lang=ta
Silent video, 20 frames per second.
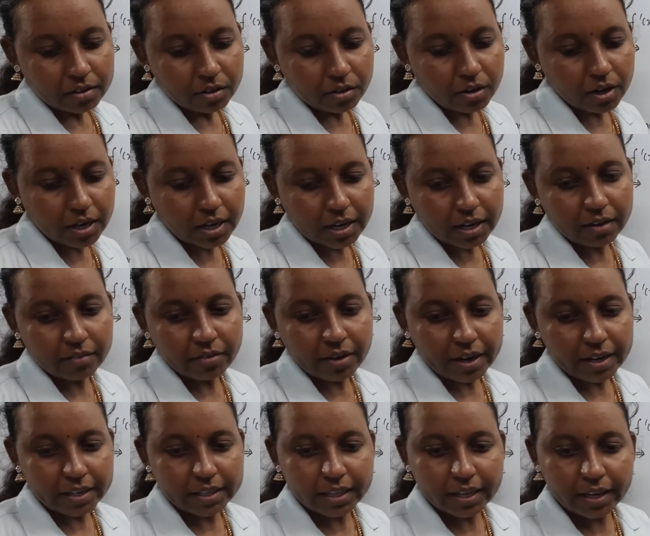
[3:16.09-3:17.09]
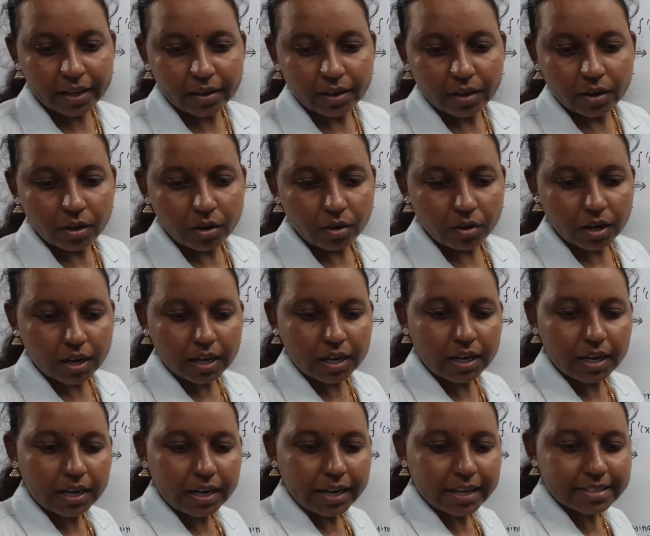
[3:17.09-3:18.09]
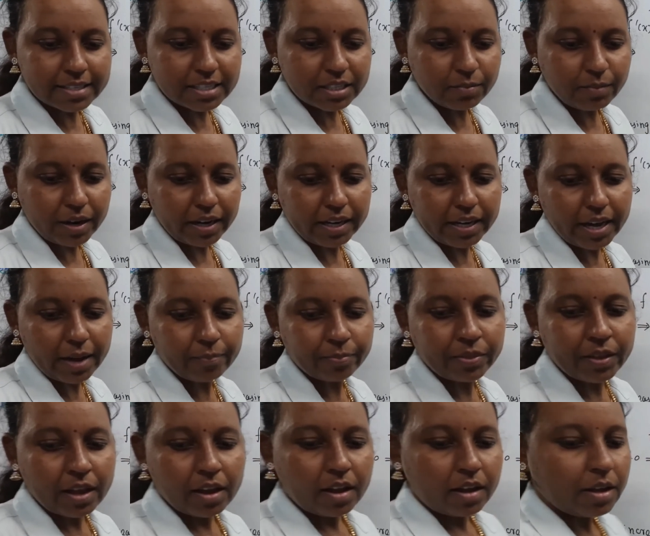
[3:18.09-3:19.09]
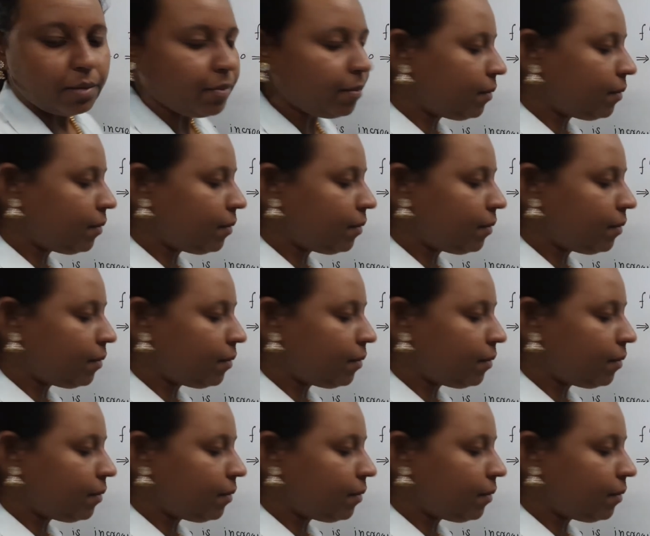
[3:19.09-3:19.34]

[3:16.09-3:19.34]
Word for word: லோக்கல் ஃபைன் தி லோக்கல் எக்ஸ்ட்ரீமா இல்லையா இப்போ